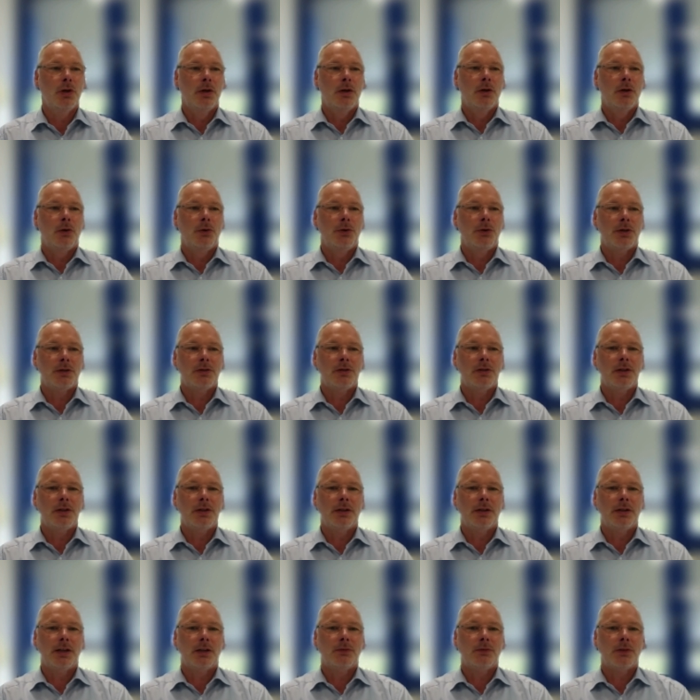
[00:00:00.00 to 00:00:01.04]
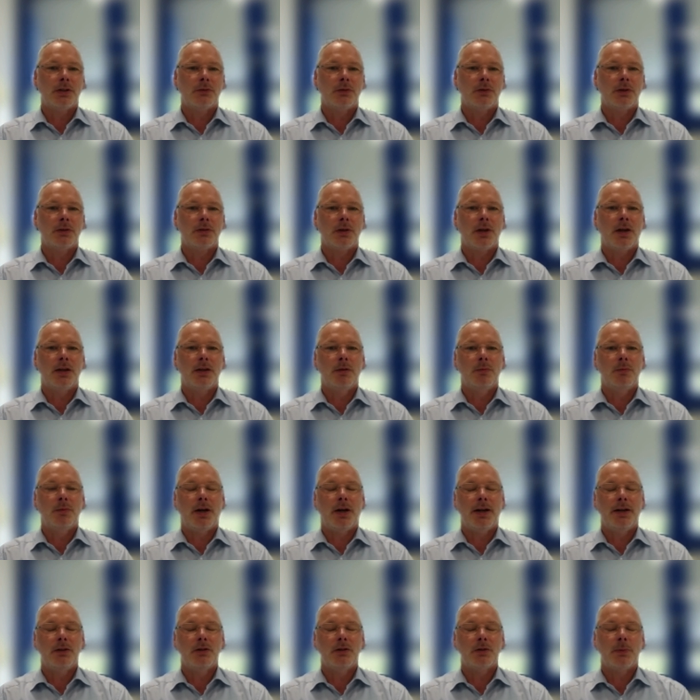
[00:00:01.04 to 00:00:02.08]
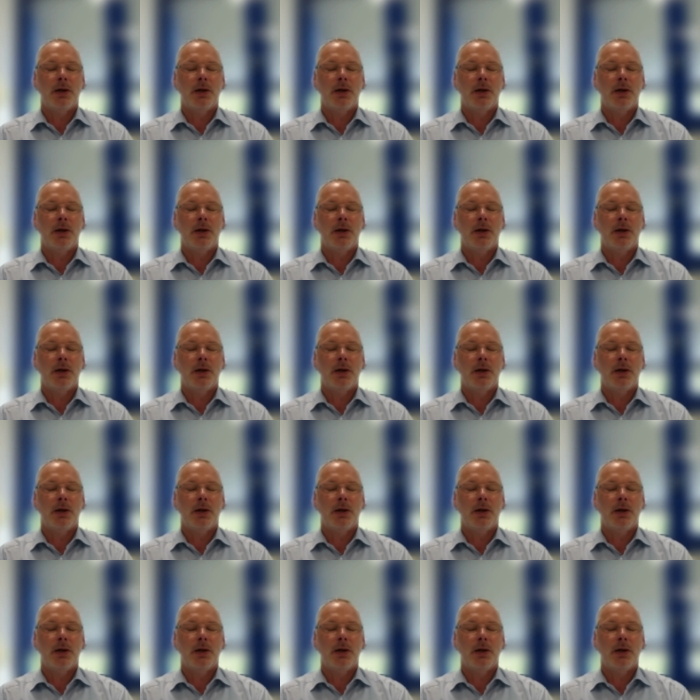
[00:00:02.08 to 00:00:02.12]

Und das ist sicherlich etwas, was gerade im Ein- und